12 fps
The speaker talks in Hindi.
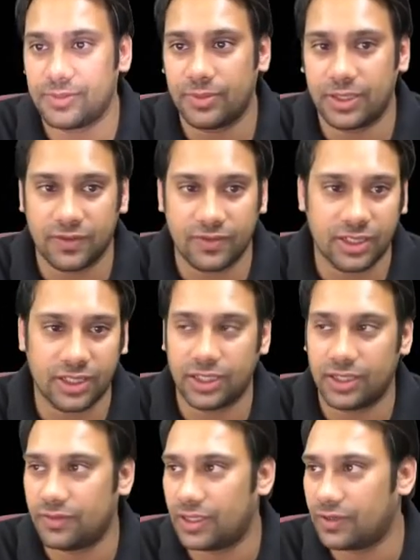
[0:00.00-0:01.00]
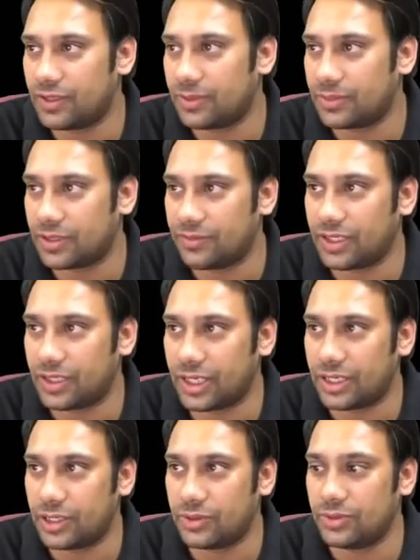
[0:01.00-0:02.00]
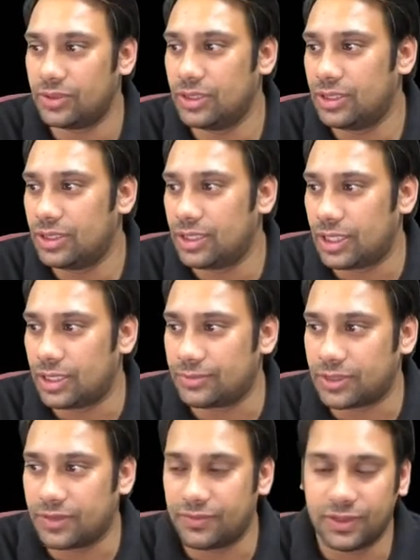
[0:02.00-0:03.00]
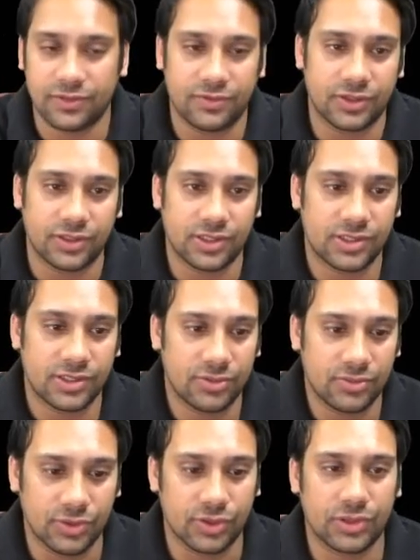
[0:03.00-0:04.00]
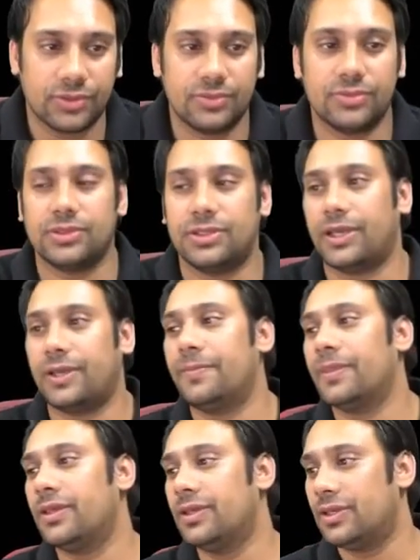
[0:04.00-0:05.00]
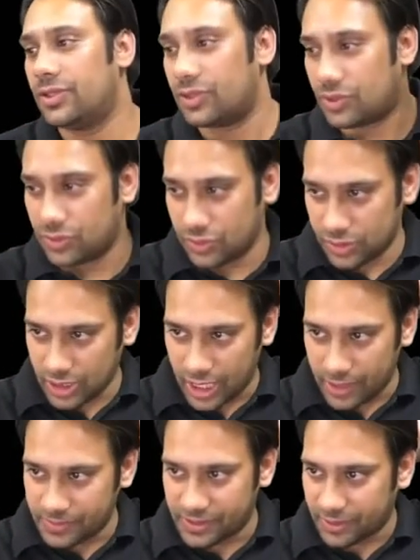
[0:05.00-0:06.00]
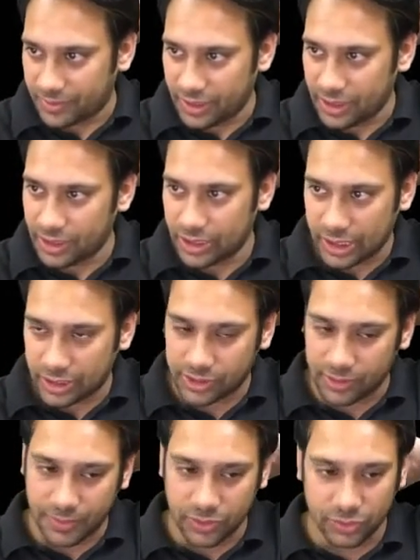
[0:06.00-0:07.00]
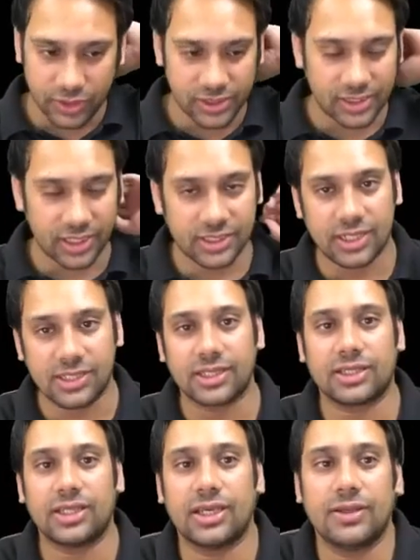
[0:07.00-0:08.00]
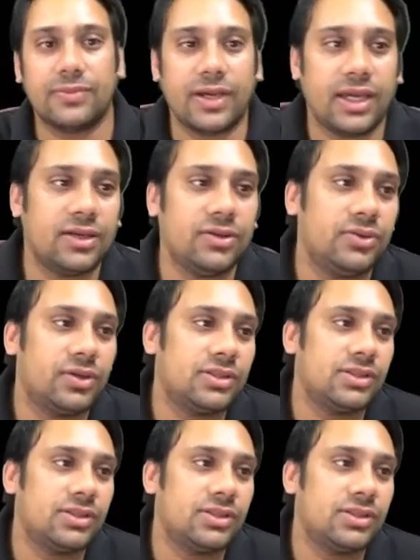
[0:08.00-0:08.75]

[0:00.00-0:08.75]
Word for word: में भी कवर की है वट एवर आई एम कवरिंग राइट नाउ आई एम कवरिंग फॉर दिस बुक ठीक है तो आप सभी एक सिंपल गूगल सर्च कर सकते हैं बाय डूइंग अ